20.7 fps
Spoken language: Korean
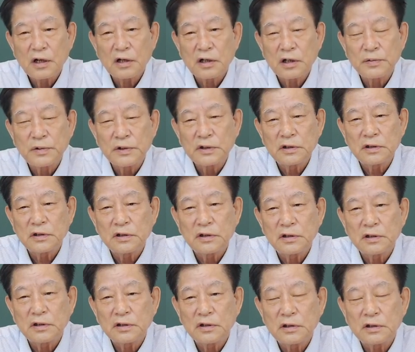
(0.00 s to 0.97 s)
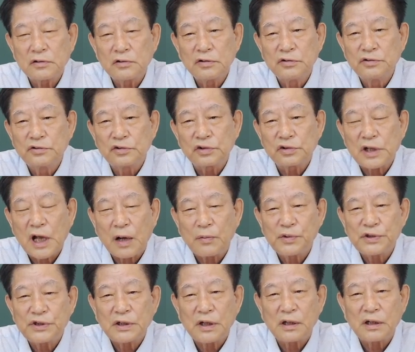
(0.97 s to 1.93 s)
그분 그 군수
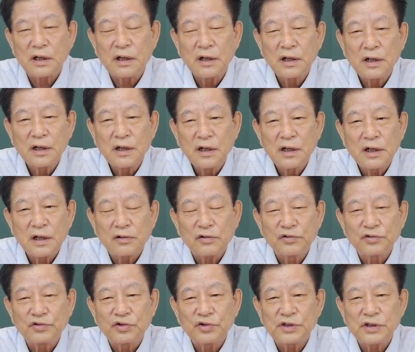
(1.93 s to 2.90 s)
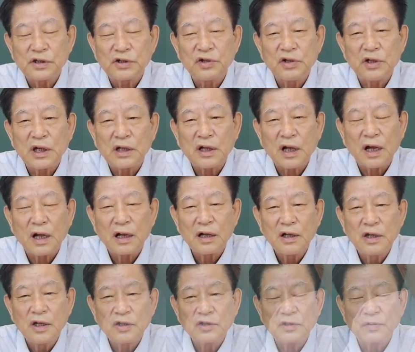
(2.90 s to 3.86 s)
사무실을, 군수실 뒤에다가
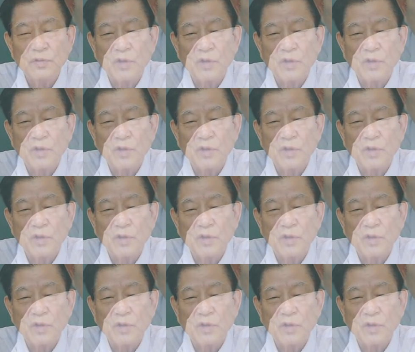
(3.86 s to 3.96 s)
좀